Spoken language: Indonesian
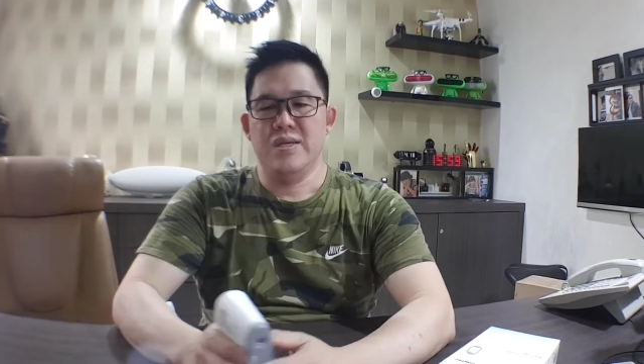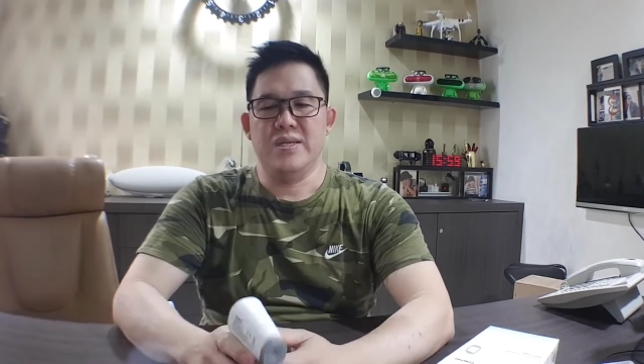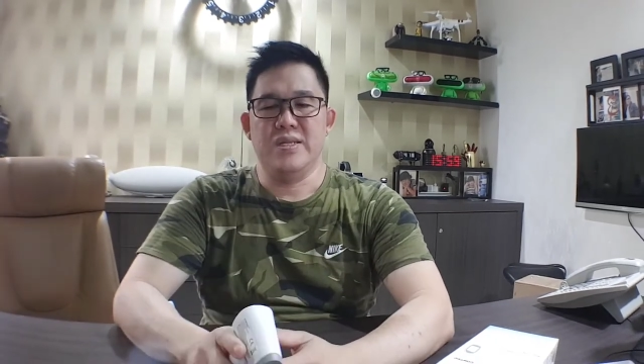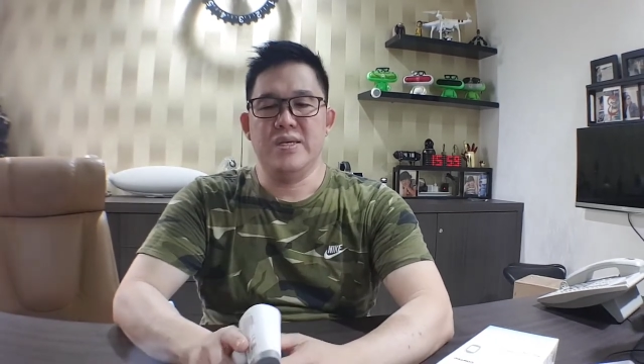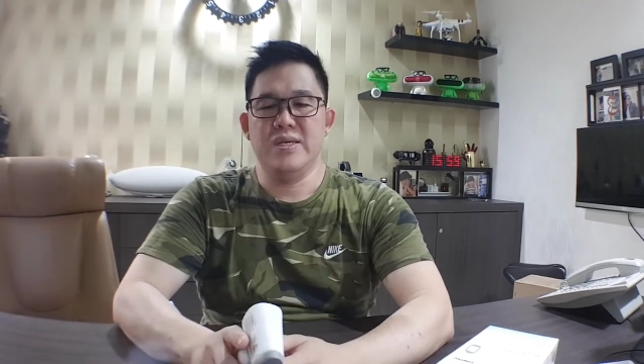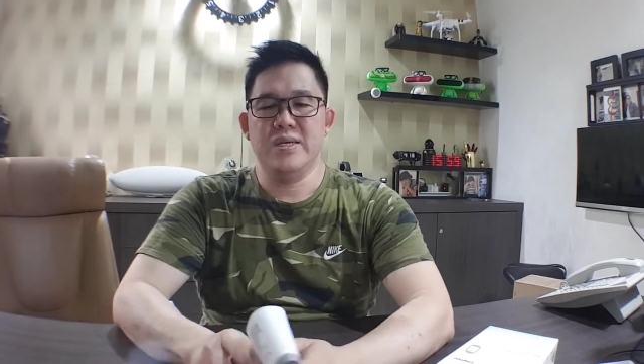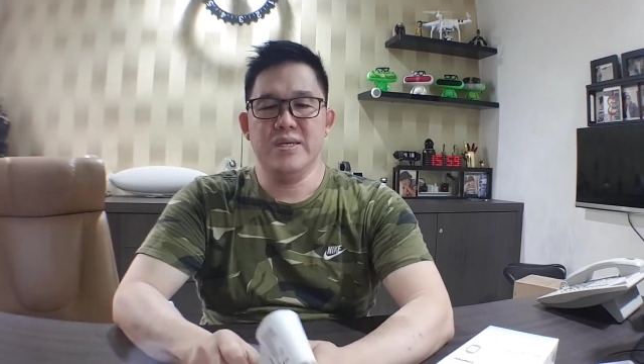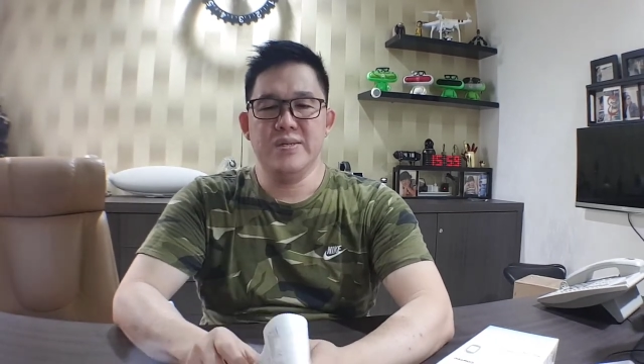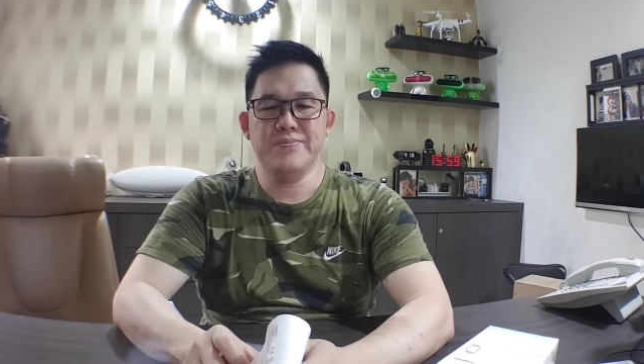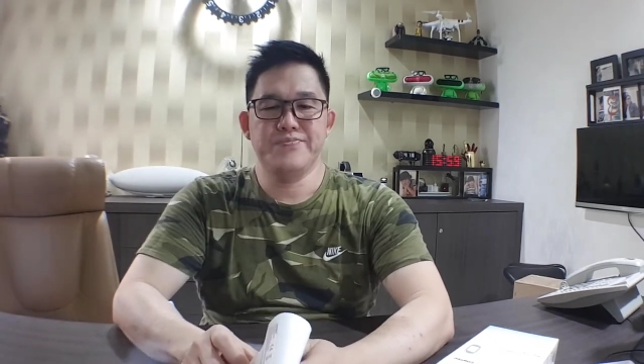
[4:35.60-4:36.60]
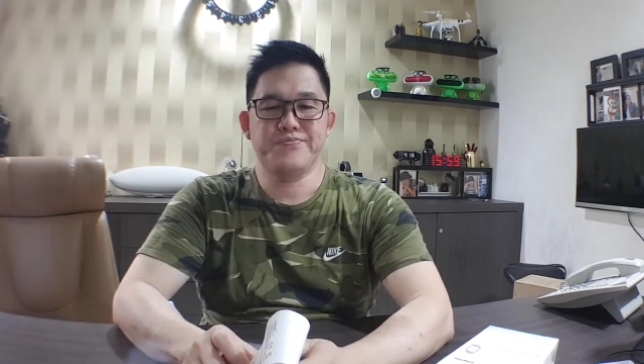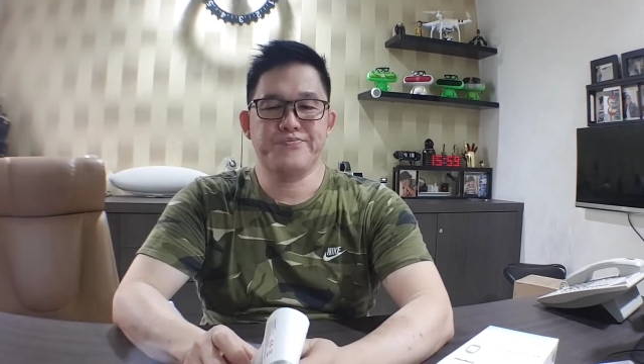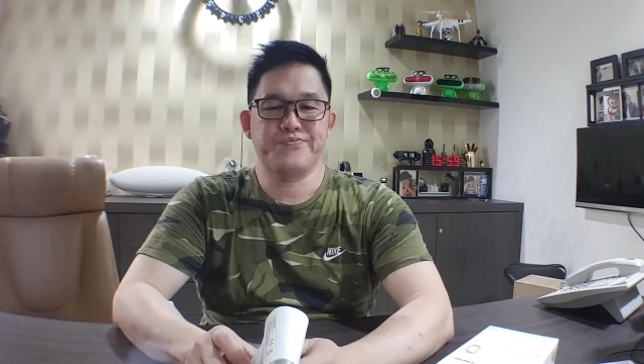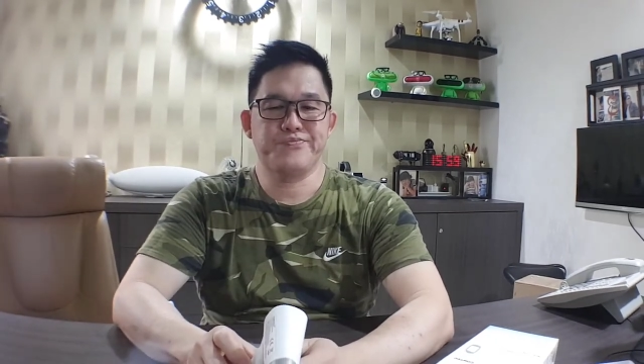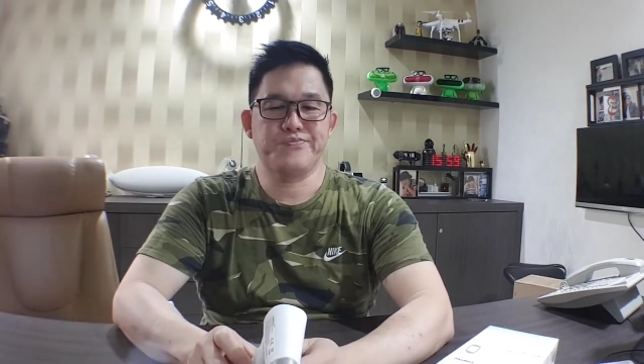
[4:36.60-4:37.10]
Jadi
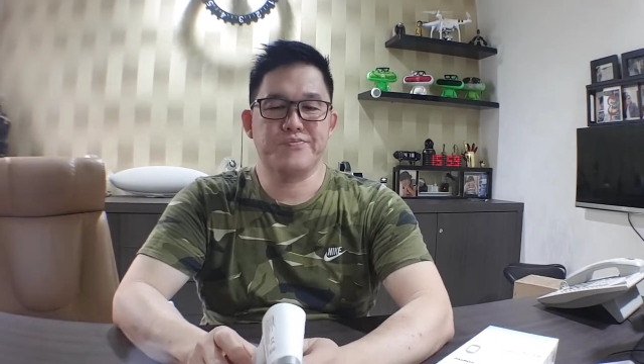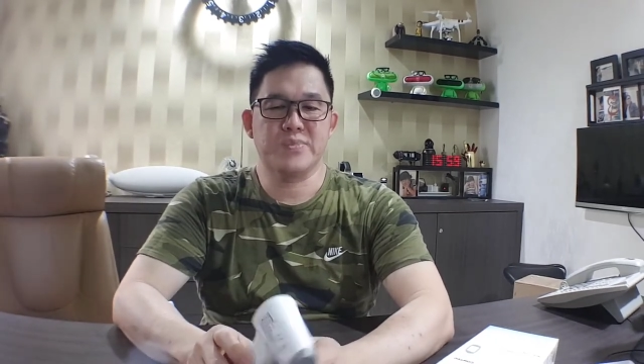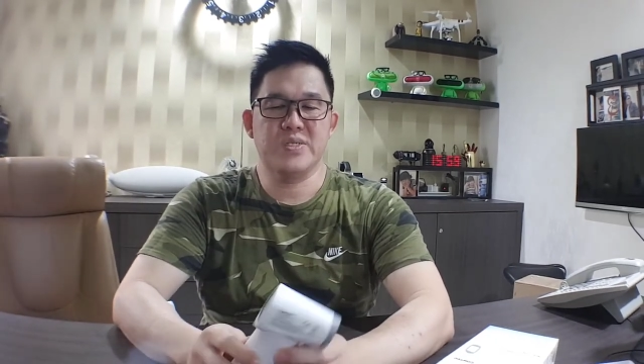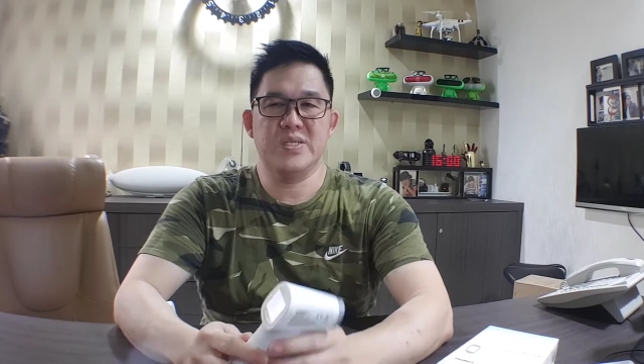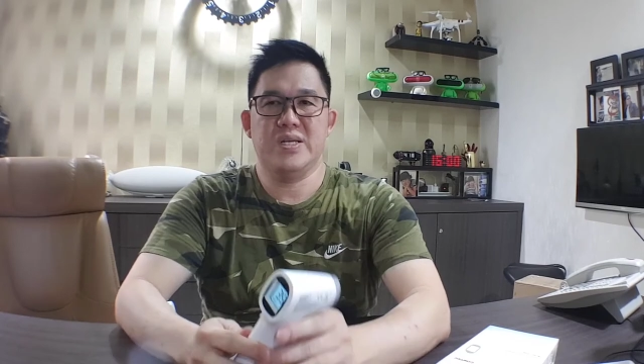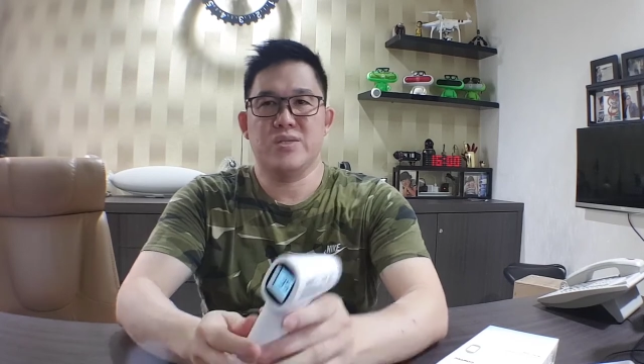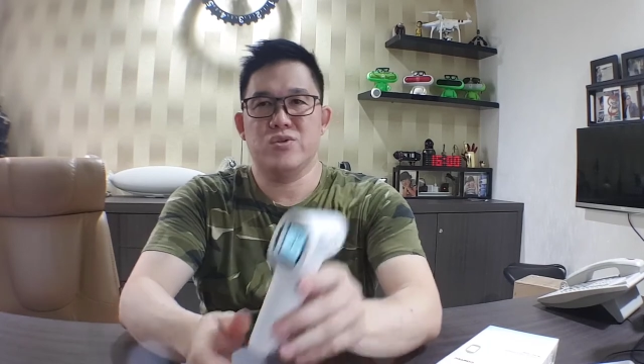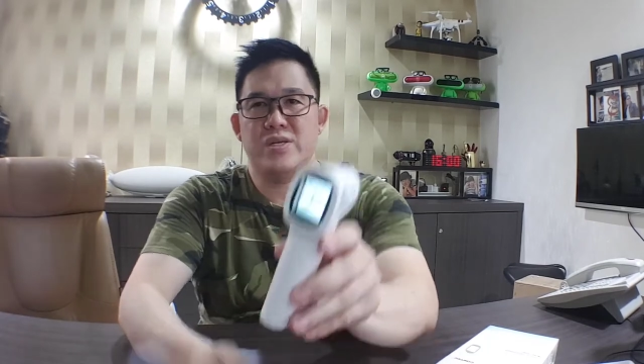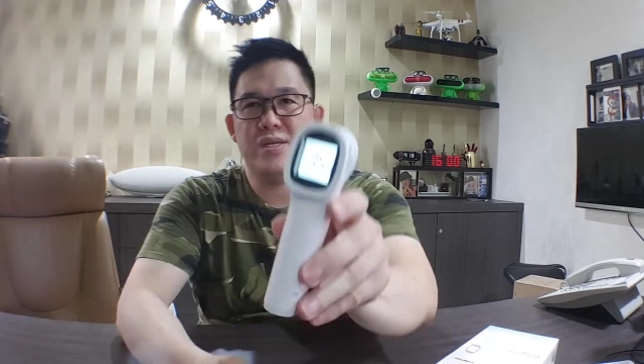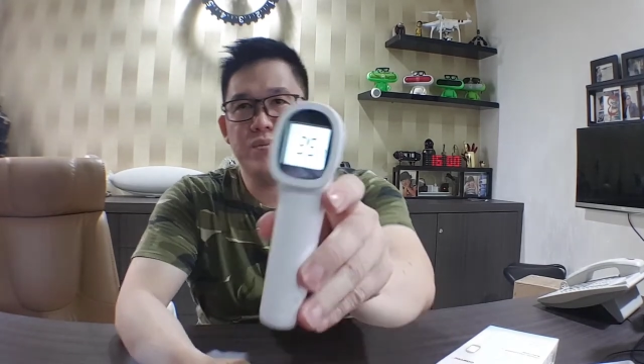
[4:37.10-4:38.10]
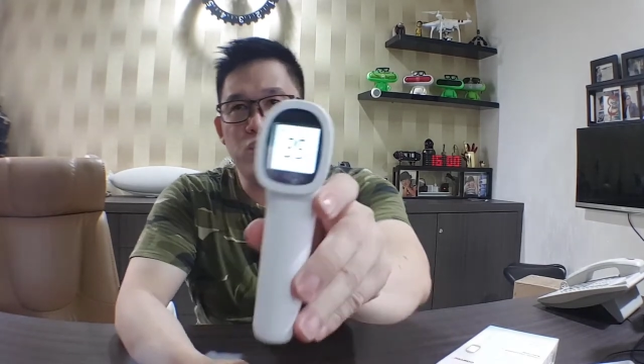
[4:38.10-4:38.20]
hmm, sini ada tulisannya